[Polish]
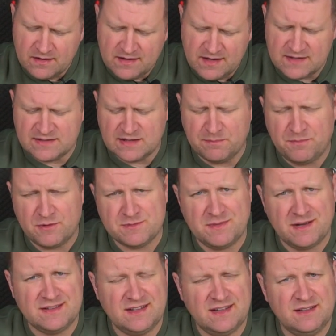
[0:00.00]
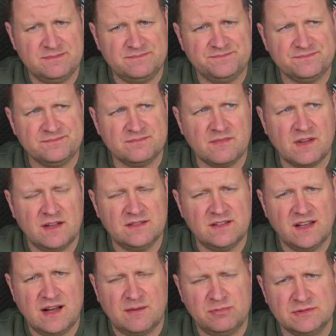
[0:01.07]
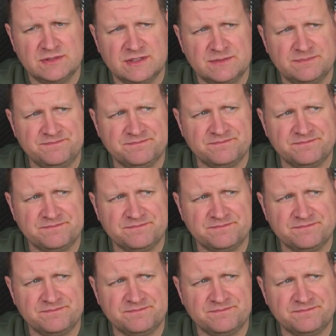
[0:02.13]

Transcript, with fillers: jest tam posmak tej, tej kapusty.